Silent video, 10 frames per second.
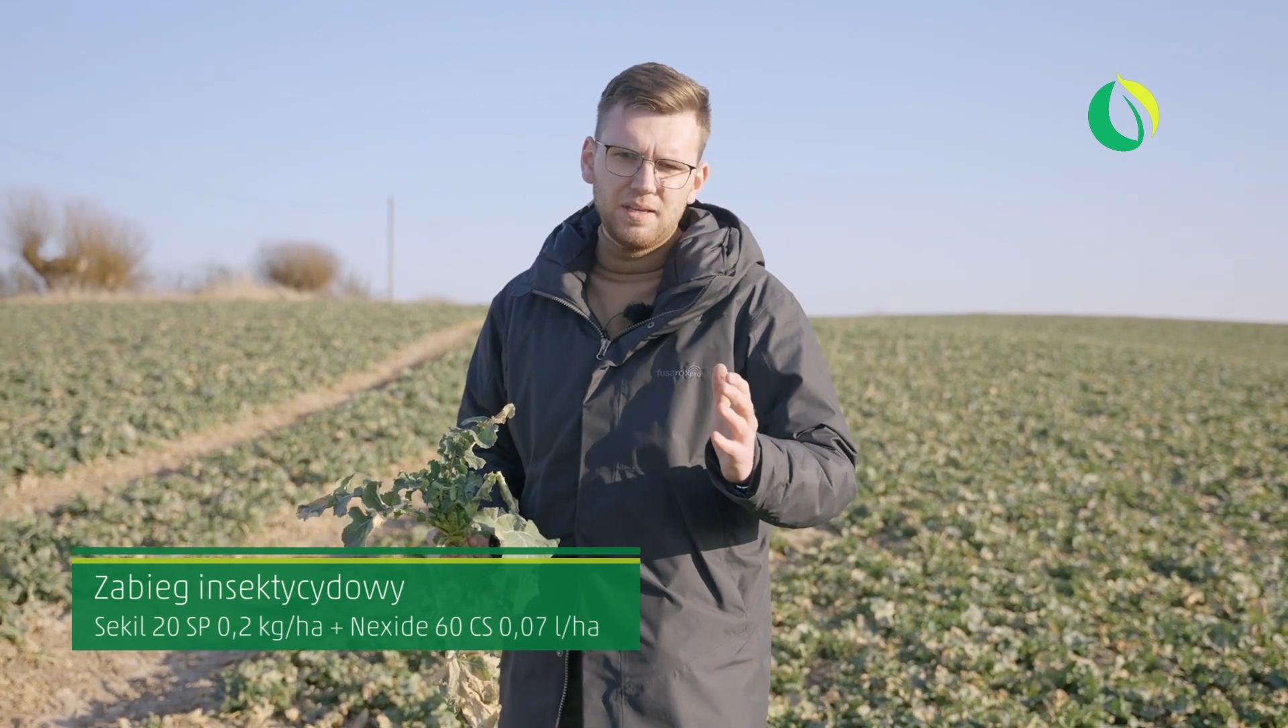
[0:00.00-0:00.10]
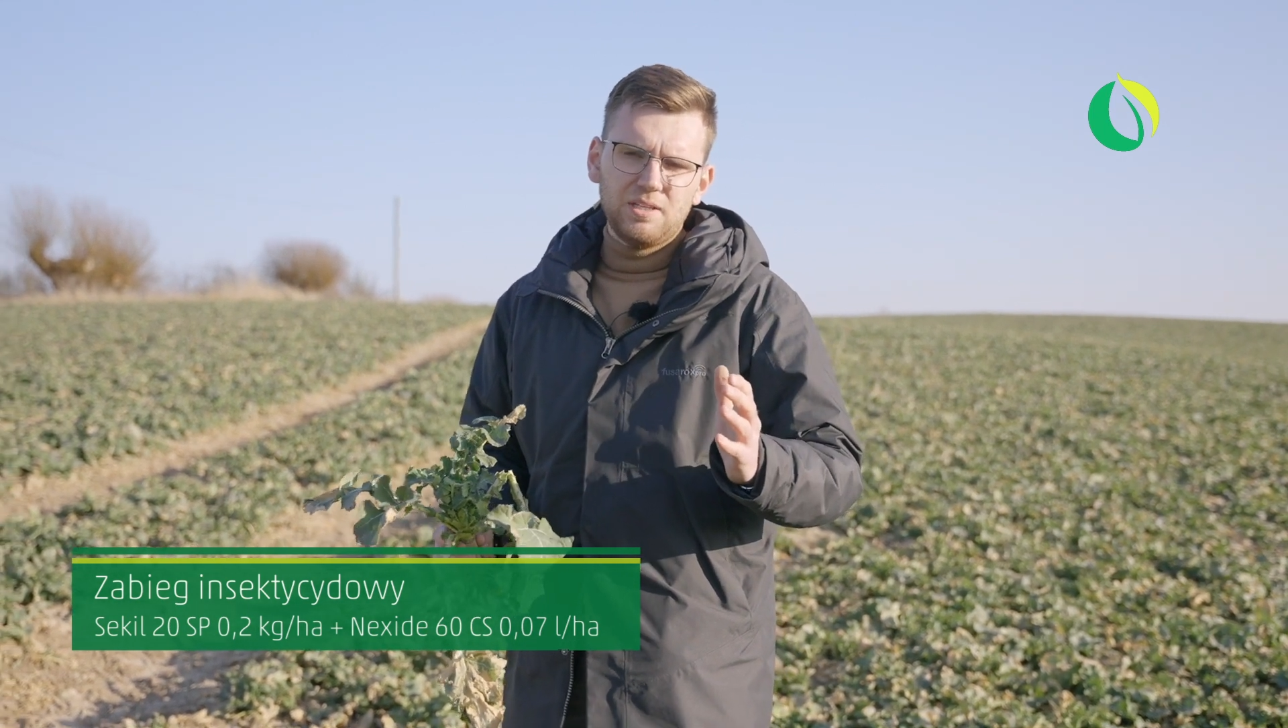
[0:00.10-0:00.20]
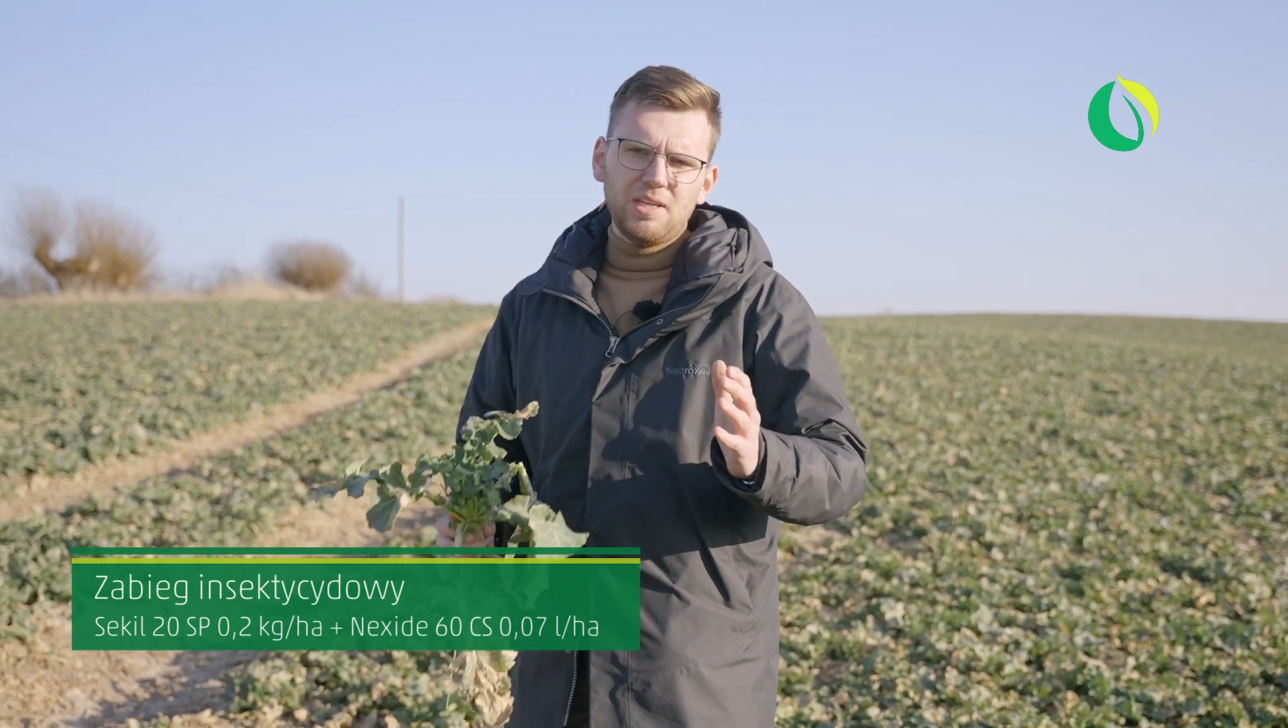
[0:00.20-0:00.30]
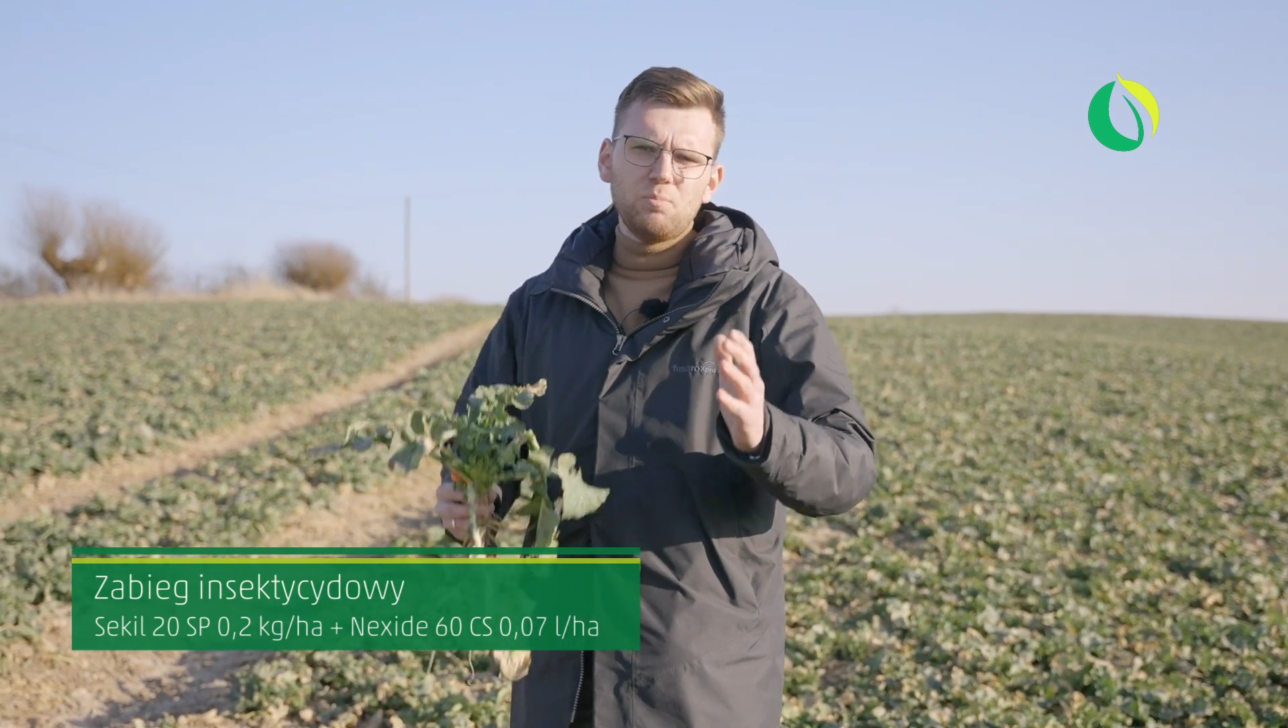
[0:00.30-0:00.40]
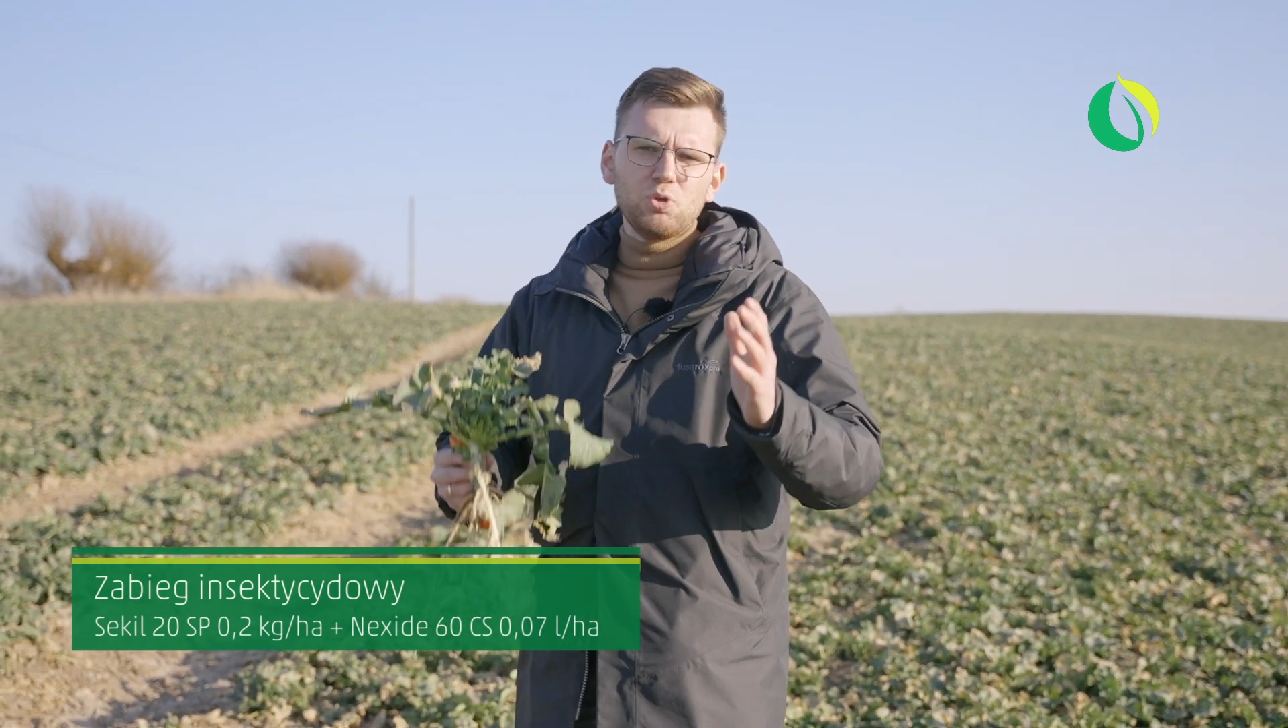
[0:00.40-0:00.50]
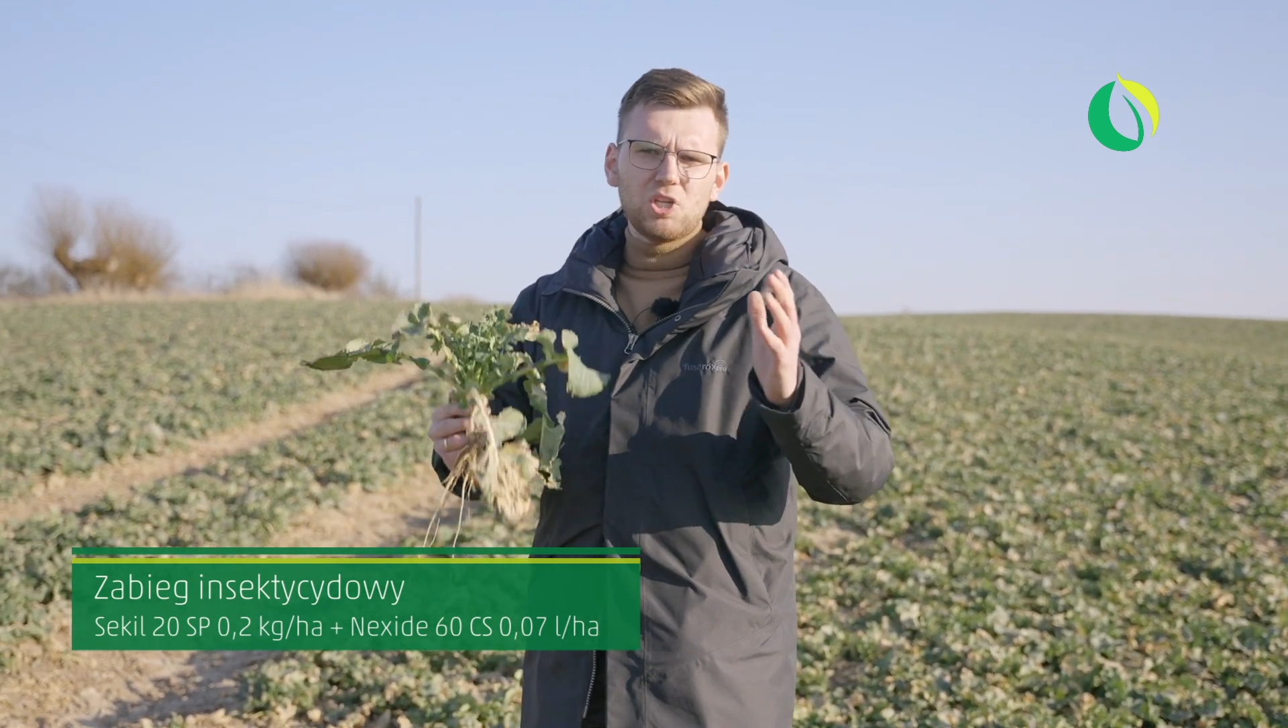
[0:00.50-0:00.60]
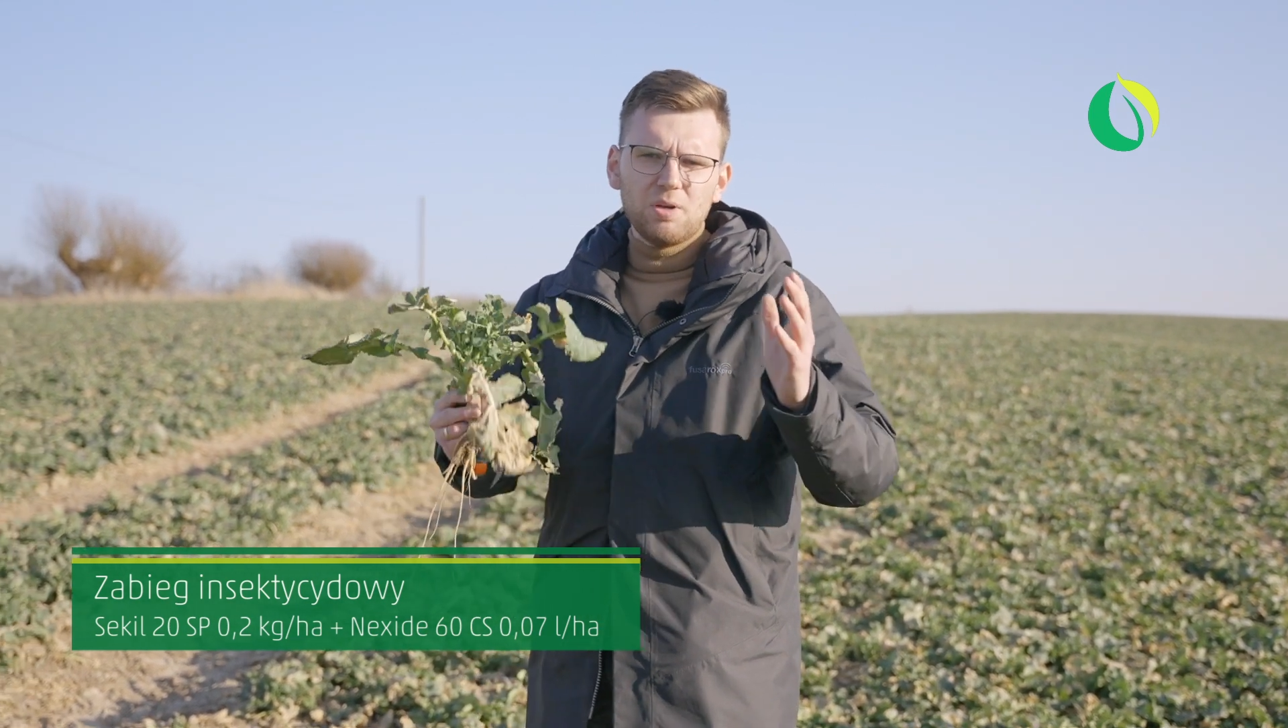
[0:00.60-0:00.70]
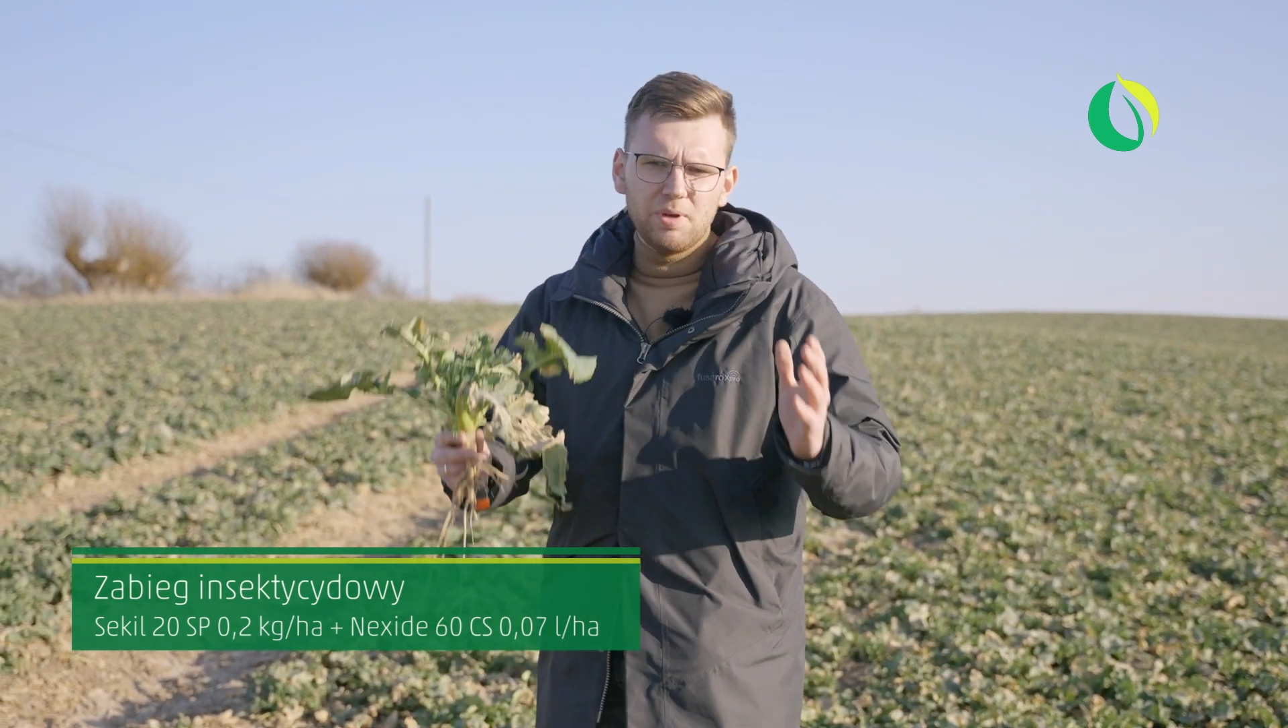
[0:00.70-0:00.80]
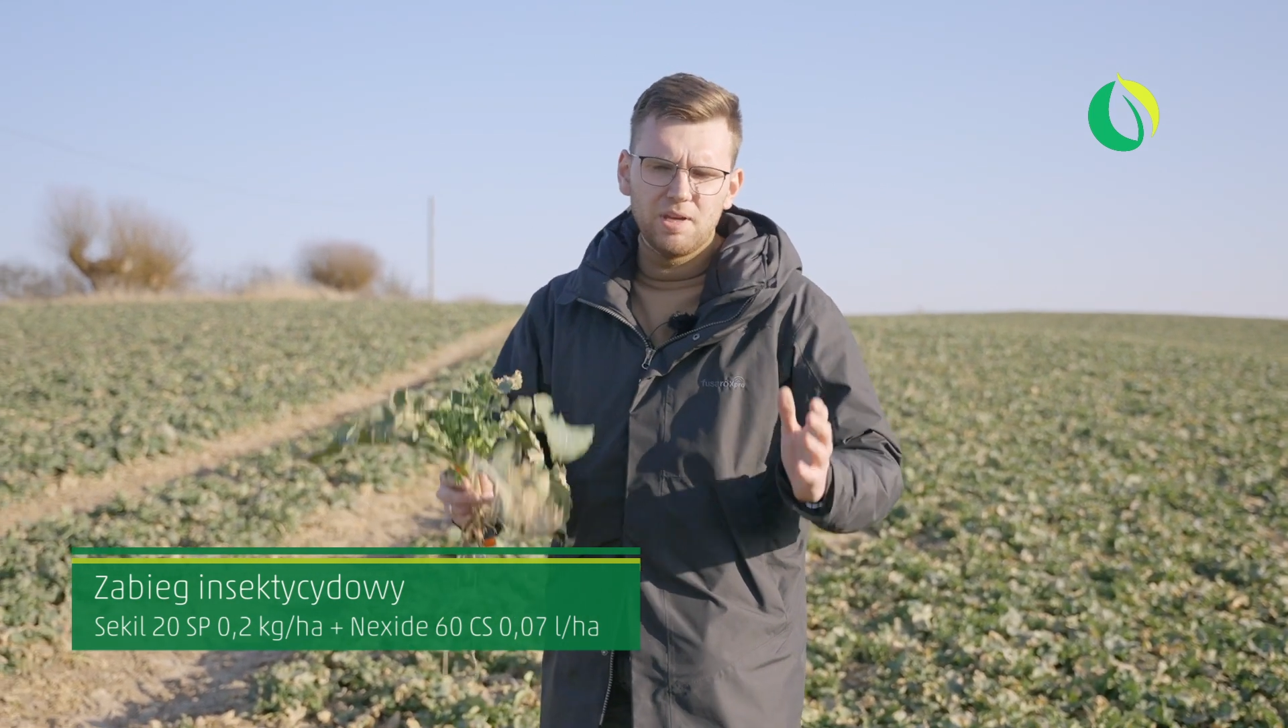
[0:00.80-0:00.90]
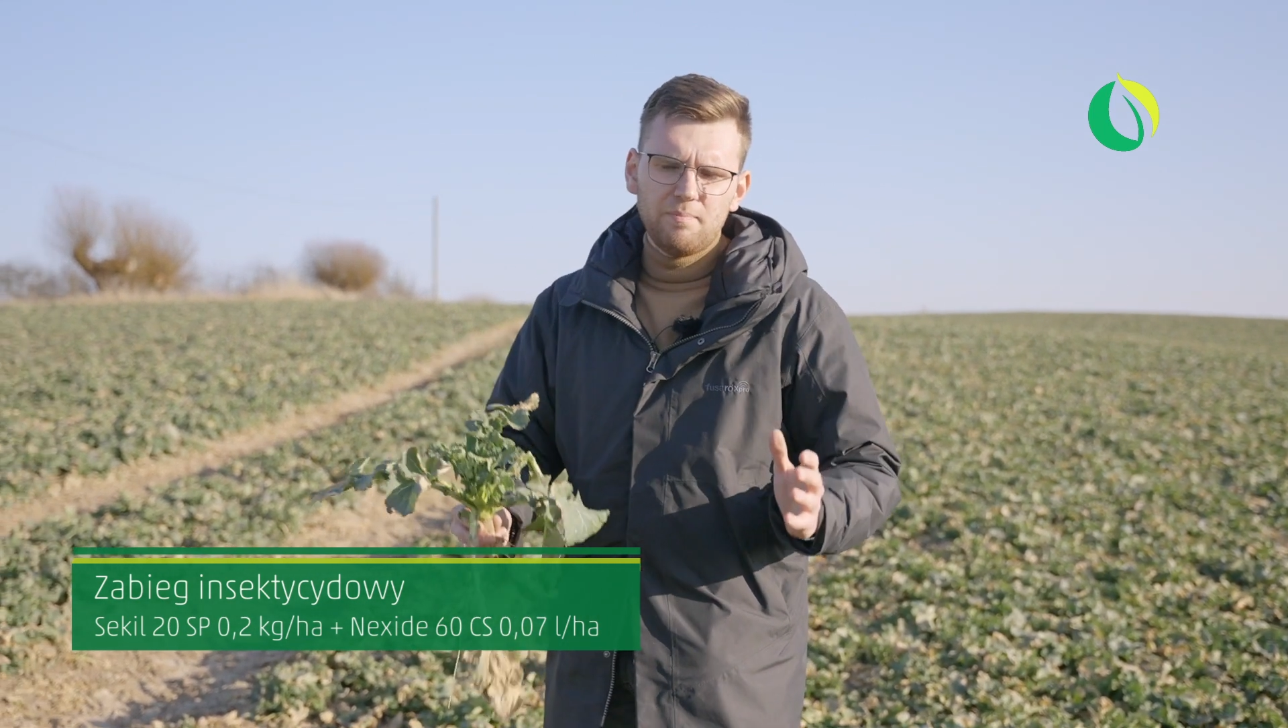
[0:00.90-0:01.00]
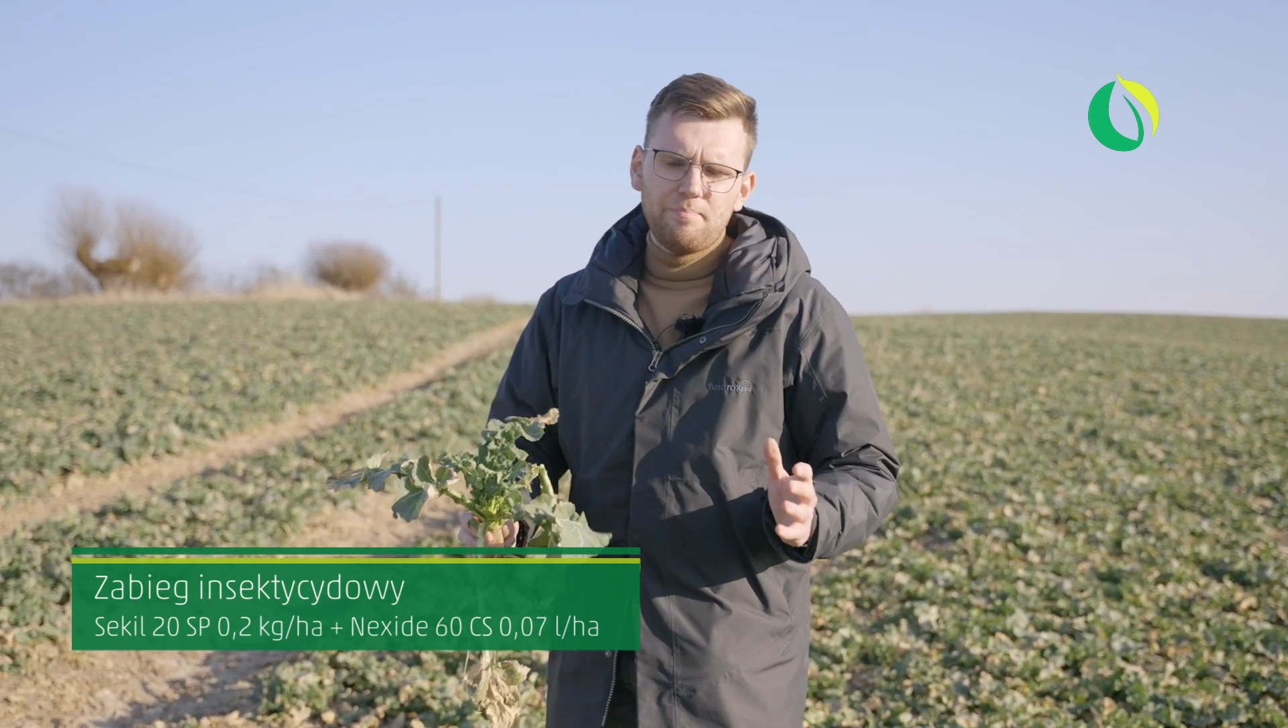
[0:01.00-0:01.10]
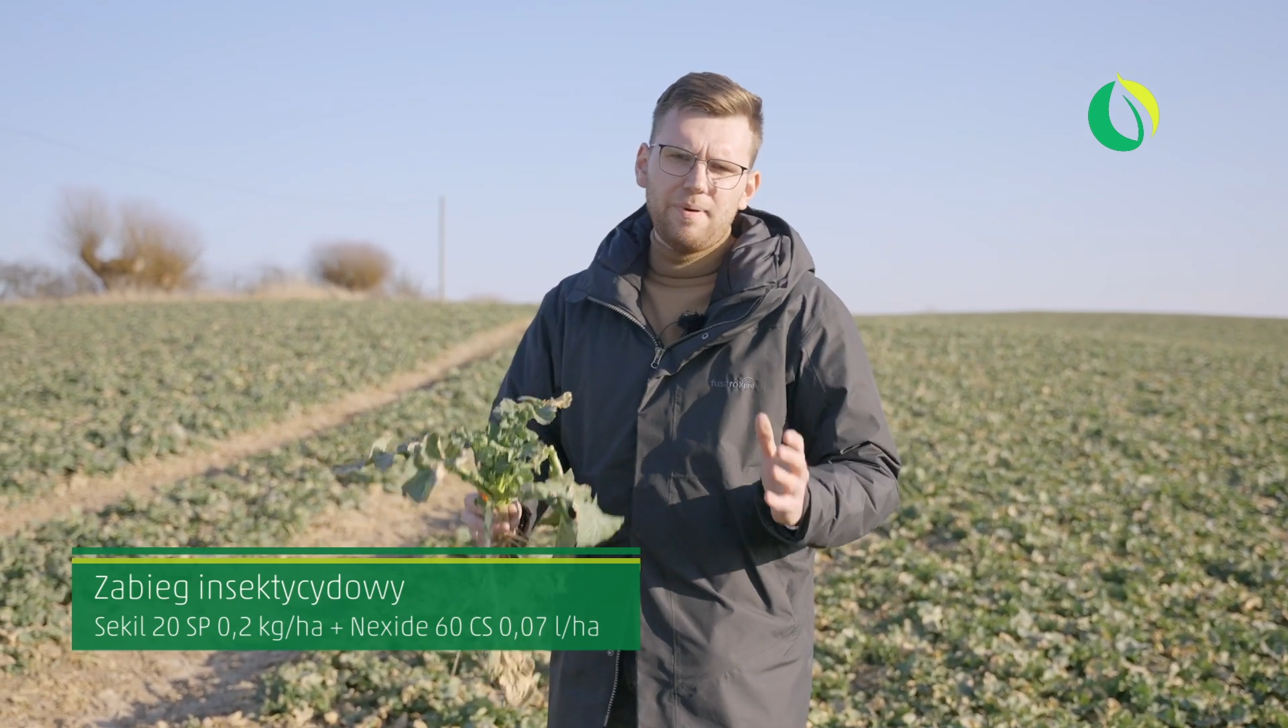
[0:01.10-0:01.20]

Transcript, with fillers: nie musimy